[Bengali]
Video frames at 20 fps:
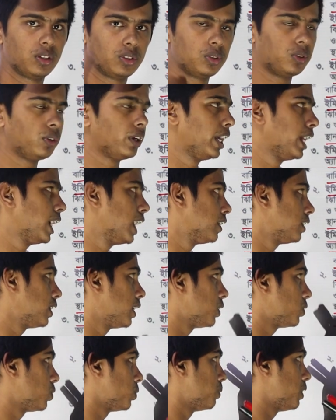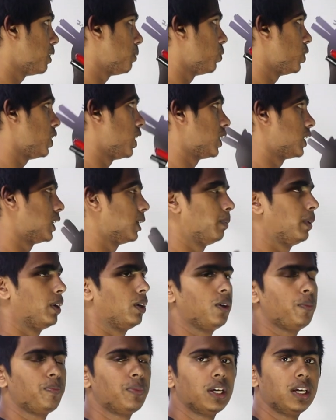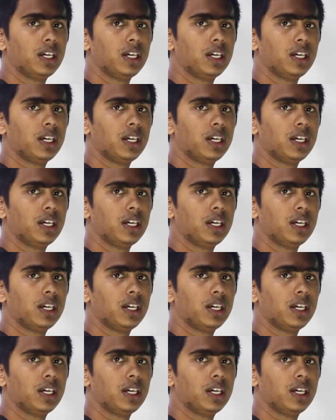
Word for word: সো এইখান থেকে তোমরা মনে রাখতে পারো